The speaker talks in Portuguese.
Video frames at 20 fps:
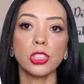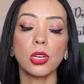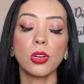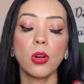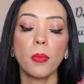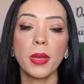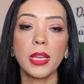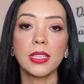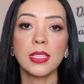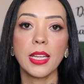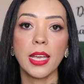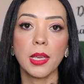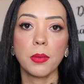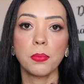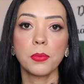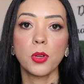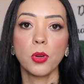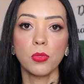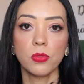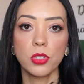Eu já
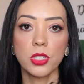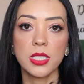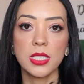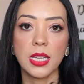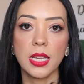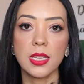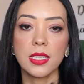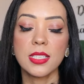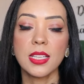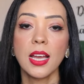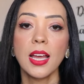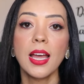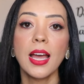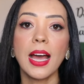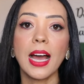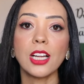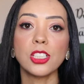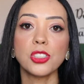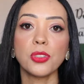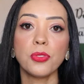comentei com vocês
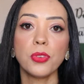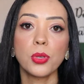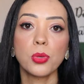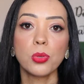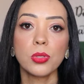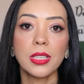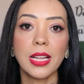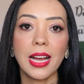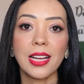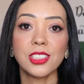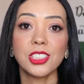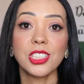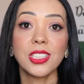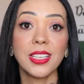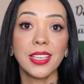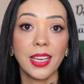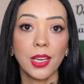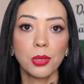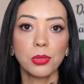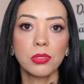a dificuldade
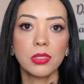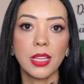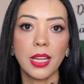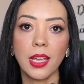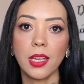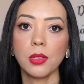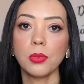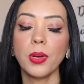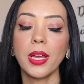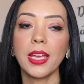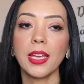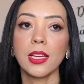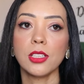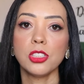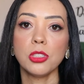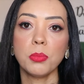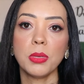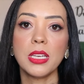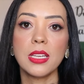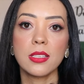que eu tenho em
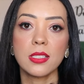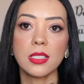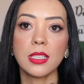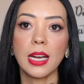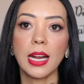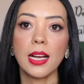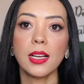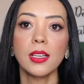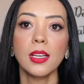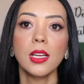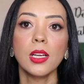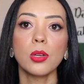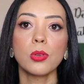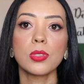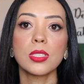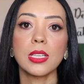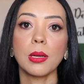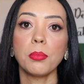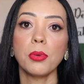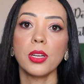administrar
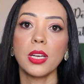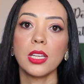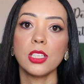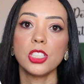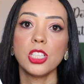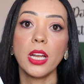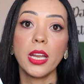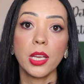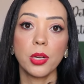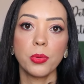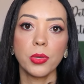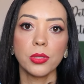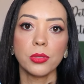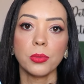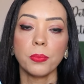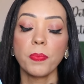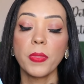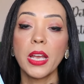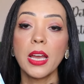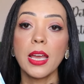o sabonete
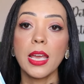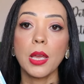líquido.